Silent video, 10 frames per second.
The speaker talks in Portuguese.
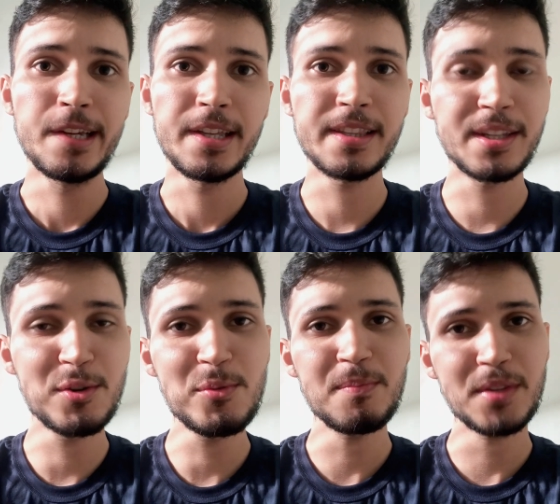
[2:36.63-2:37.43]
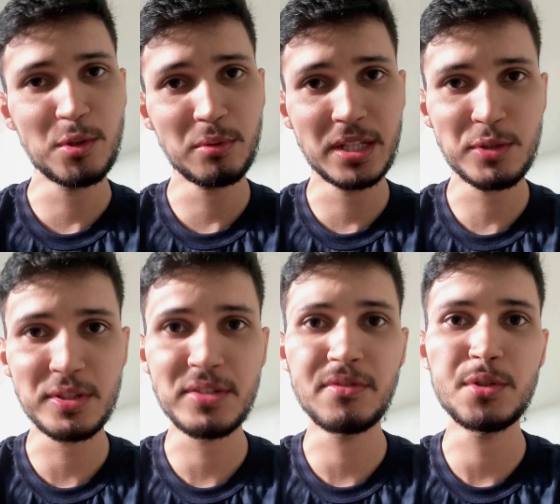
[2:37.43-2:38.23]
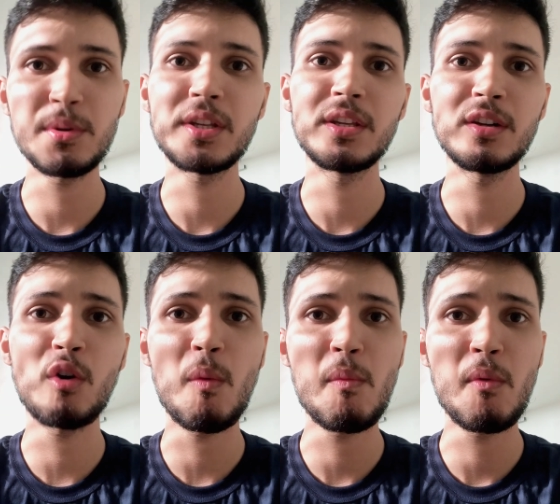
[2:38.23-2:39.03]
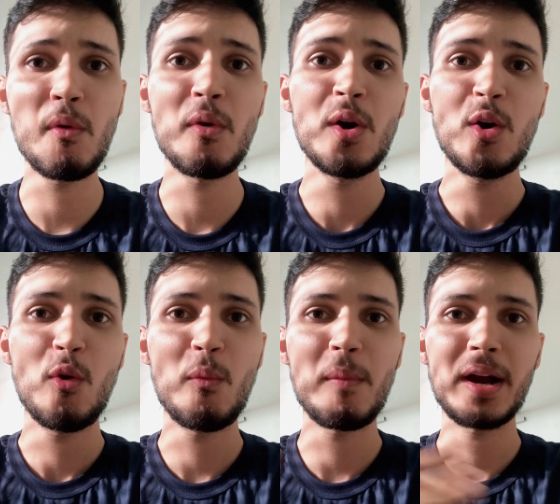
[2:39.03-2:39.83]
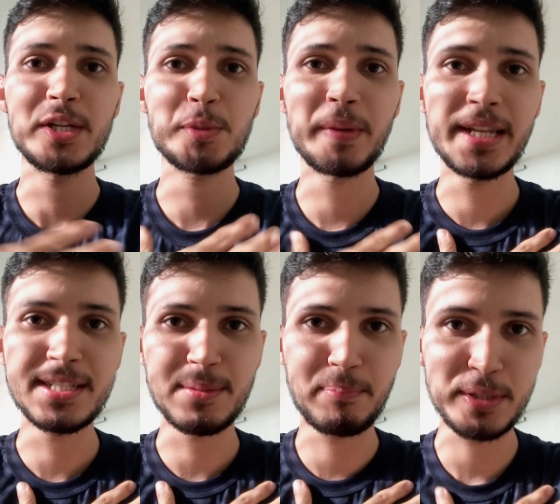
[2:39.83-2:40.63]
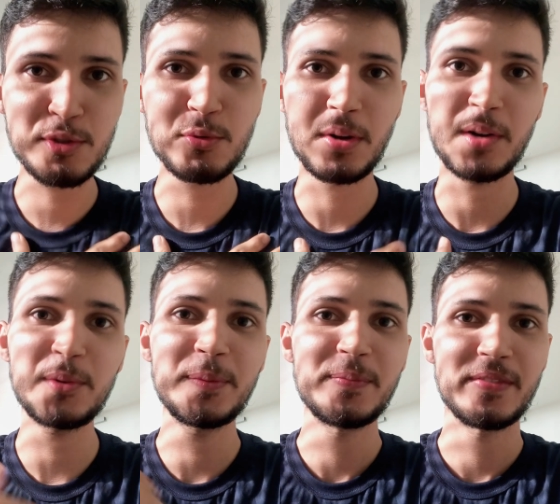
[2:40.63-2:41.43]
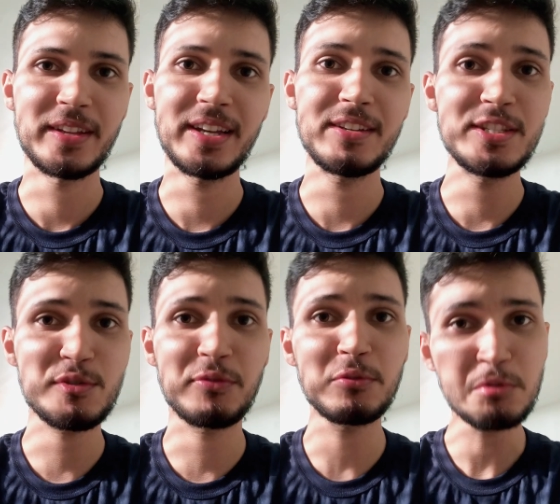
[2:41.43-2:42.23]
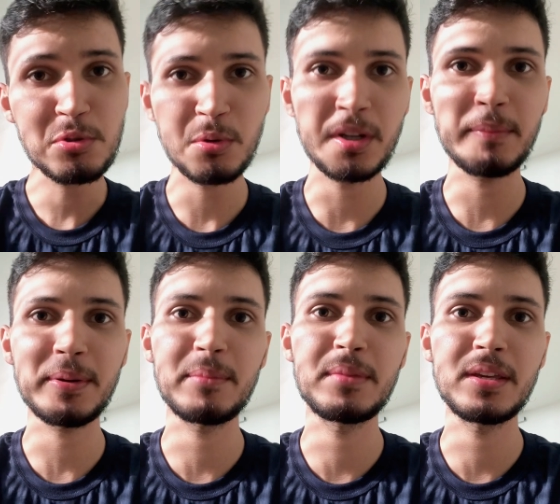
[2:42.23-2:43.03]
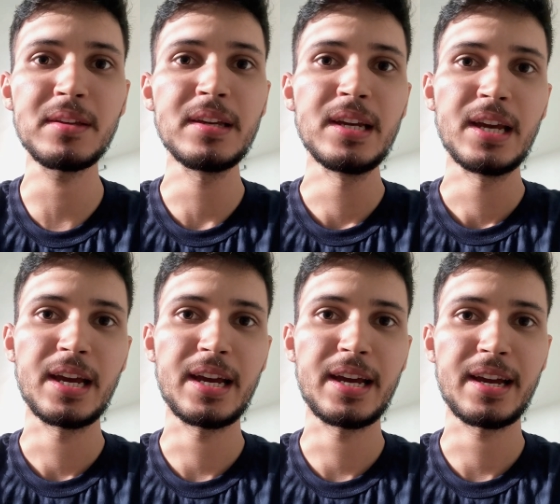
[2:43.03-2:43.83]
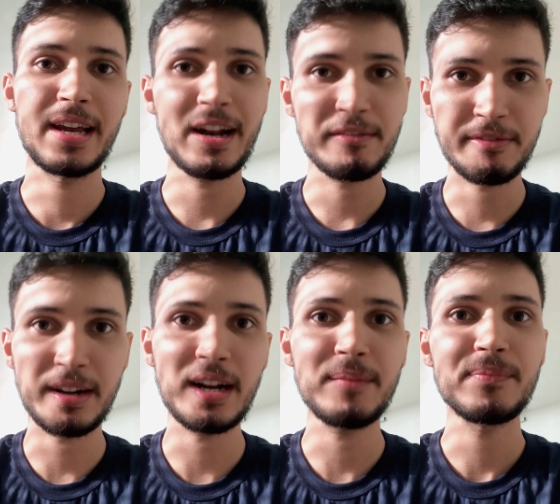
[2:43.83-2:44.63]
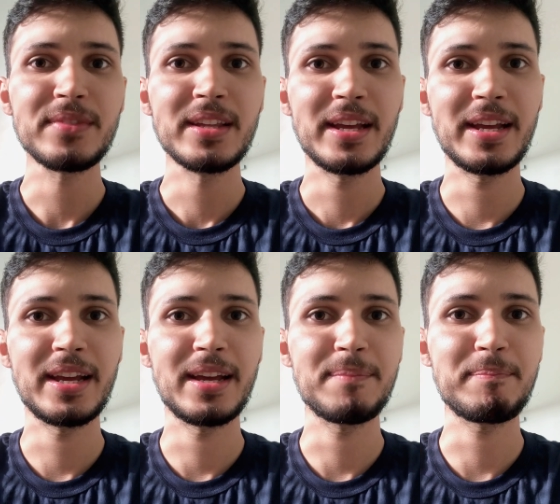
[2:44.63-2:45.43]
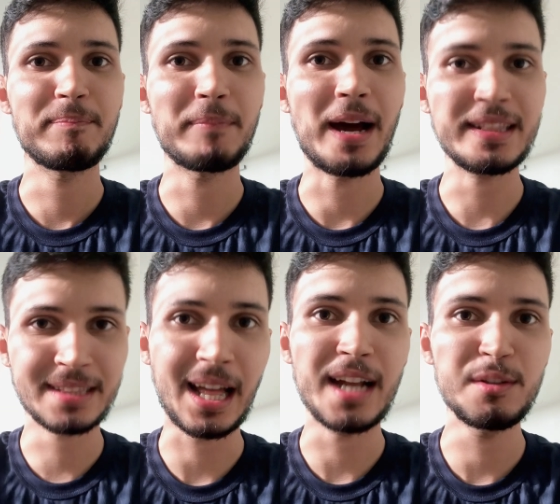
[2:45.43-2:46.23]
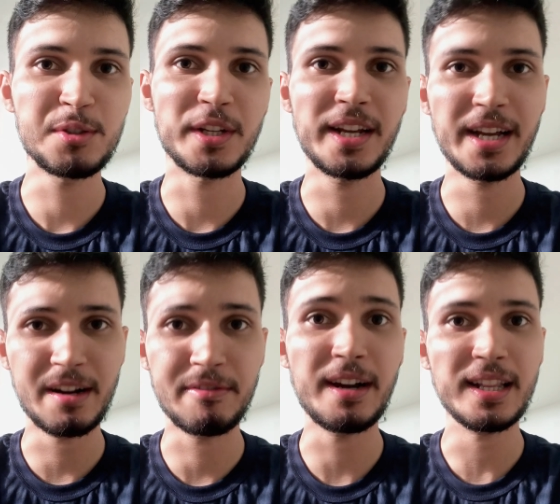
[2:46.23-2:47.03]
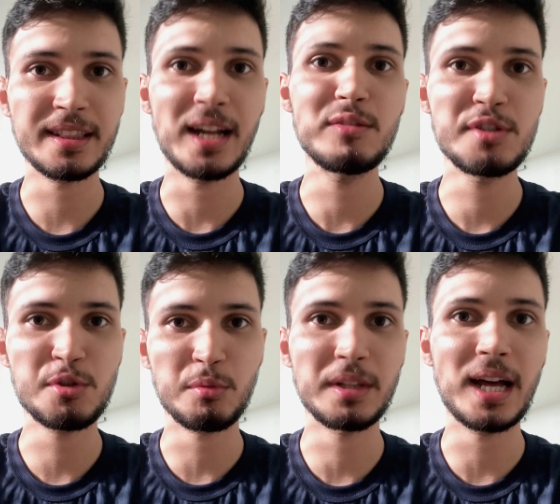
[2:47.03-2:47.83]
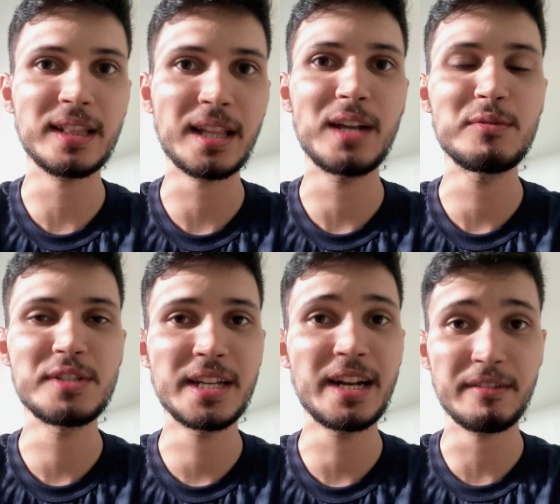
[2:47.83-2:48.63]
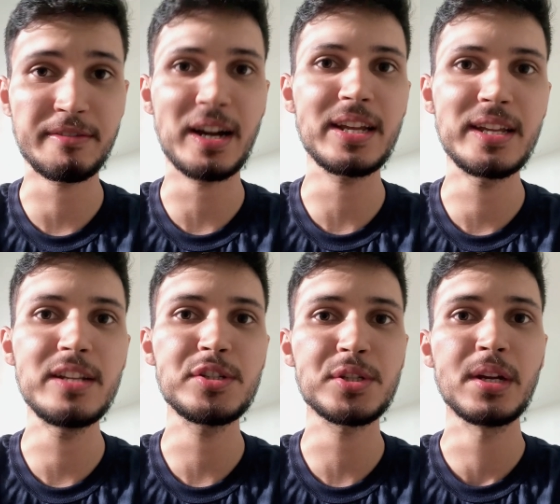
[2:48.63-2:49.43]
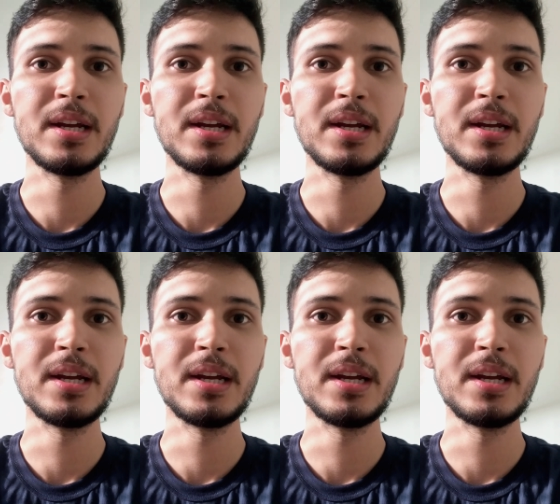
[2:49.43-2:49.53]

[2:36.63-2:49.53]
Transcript: Então, eu deixo esse vídeo aqui como uma experiência pessoal, né? Isso funciona para mim é, gravar é, atalhos, né? gravar atalhos, estudar atalhos e gravar eles.